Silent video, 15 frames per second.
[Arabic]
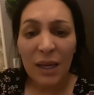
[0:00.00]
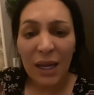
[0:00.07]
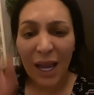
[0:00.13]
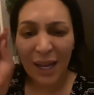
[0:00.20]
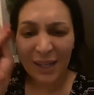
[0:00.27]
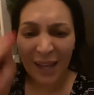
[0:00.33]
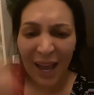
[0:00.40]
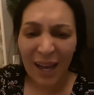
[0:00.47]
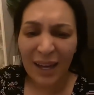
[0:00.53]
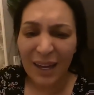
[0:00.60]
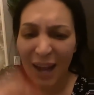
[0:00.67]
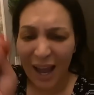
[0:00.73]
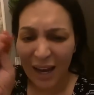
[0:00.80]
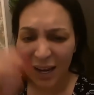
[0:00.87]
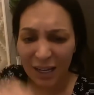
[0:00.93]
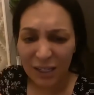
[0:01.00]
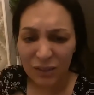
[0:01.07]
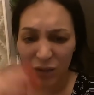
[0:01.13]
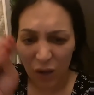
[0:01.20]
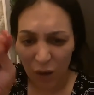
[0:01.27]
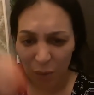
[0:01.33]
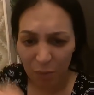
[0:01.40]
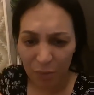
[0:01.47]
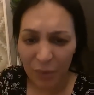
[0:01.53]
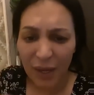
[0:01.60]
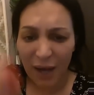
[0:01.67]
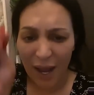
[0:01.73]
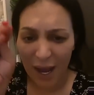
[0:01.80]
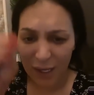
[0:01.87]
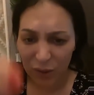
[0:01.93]
يعني آخر علاقة حب
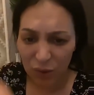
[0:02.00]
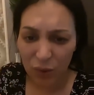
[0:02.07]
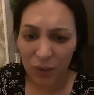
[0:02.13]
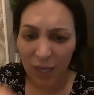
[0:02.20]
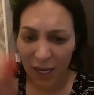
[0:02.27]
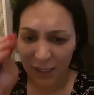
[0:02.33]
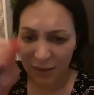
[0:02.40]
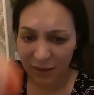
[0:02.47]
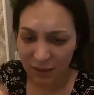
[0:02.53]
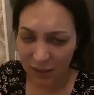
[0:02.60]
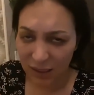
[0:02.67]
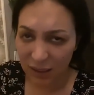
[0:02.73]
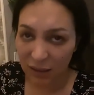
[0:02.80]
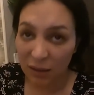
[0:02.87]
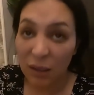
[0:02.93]
راح تكون عندي